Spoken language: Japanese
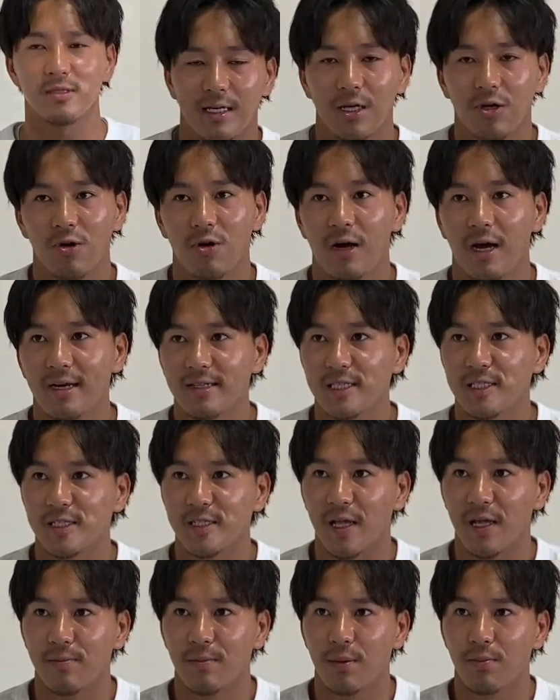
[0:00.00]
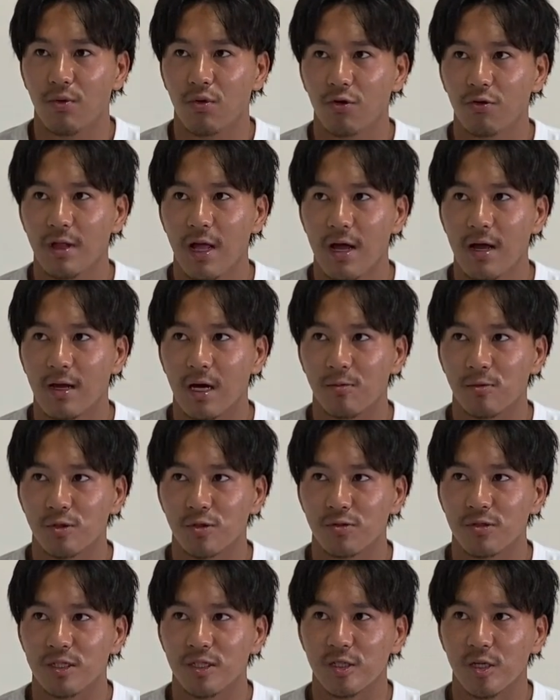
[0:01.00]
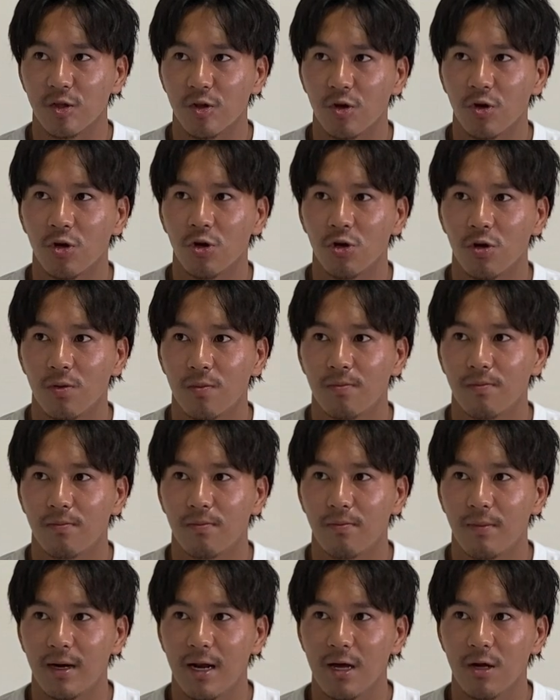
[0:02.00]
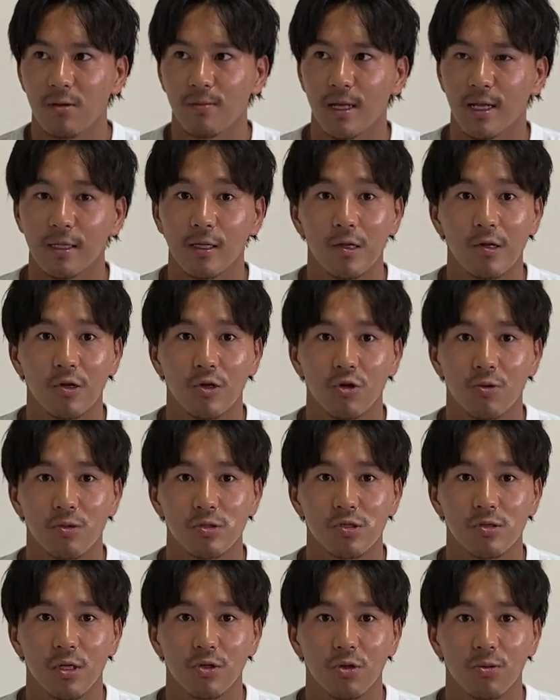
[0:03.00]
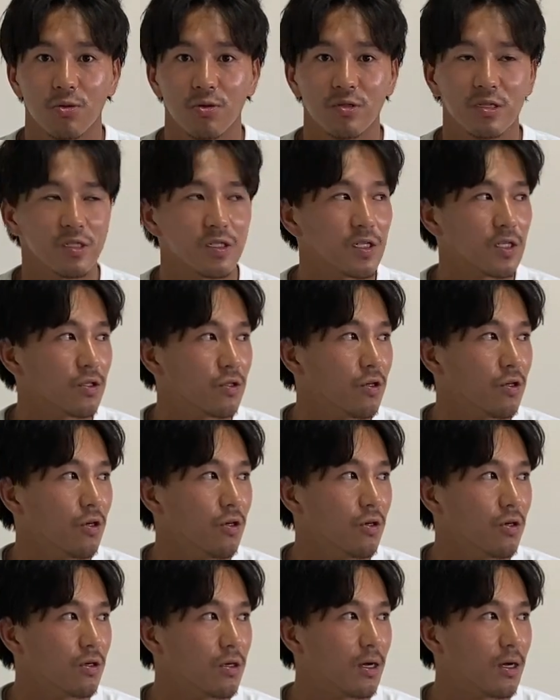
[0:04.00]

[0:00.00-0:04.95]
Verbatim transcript: 基本あれですね、まあ、僕なんかもそうですけど、まあ、ラグビーやってる人もそうだと思うんですけど、